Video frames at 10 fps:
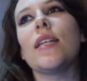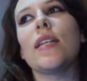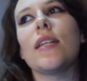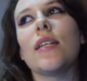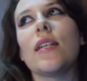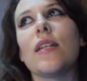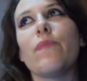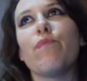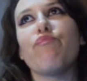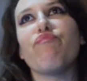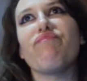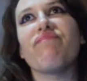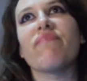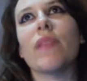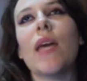
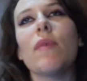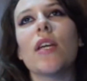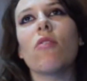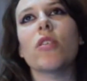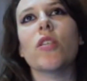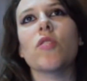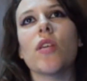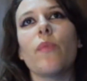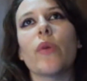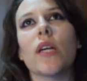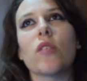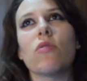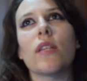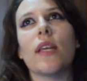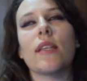Ehm, e mi ricorderò sempre che
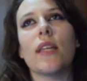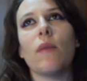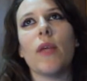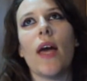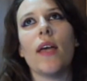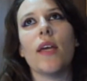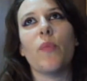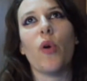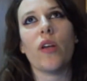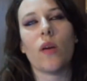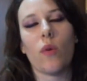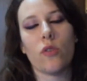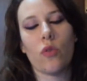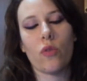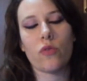sono andata dai miei e poi
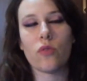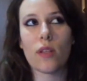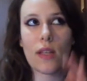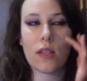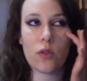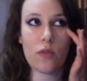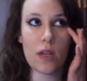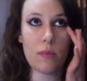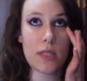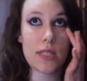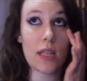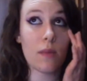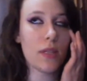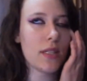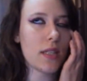quando sono andata a trovare mia zia da mia